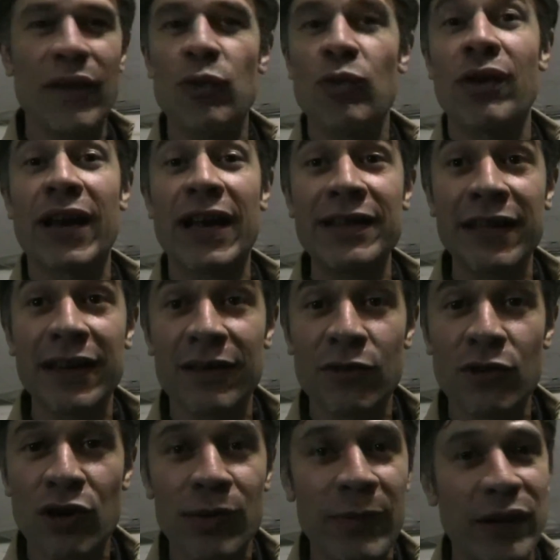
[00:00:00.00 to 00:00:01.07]
fanno un grande
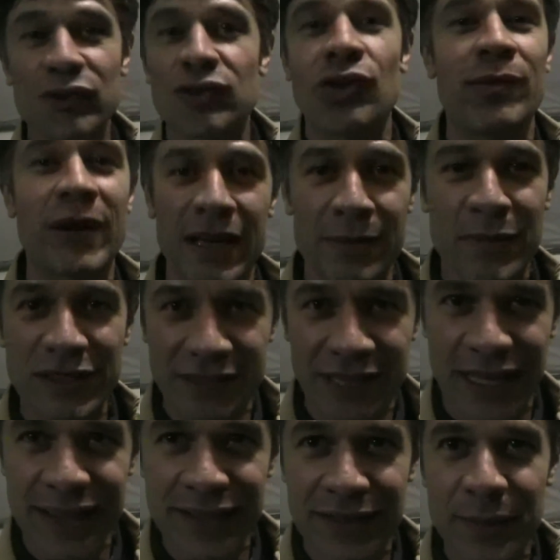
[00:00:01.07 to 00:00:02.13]
lavoro ma non sono mai
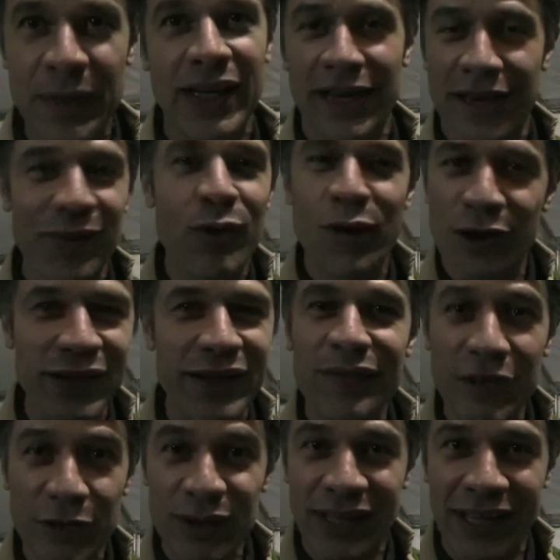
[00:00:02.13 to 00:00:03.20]
abbastanza perché il lavoro è
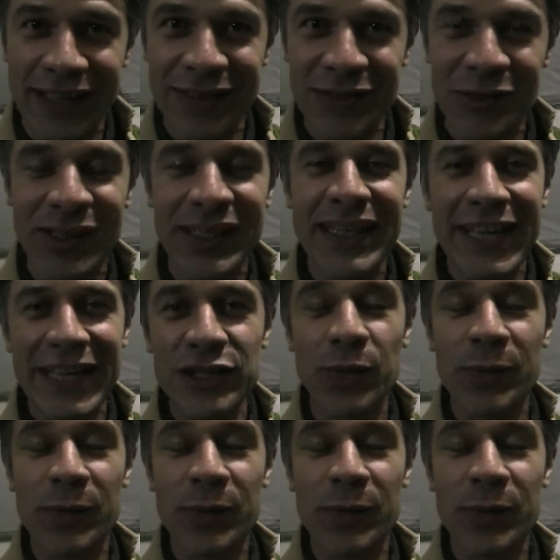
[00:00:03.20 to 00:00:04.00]
davvero tanto e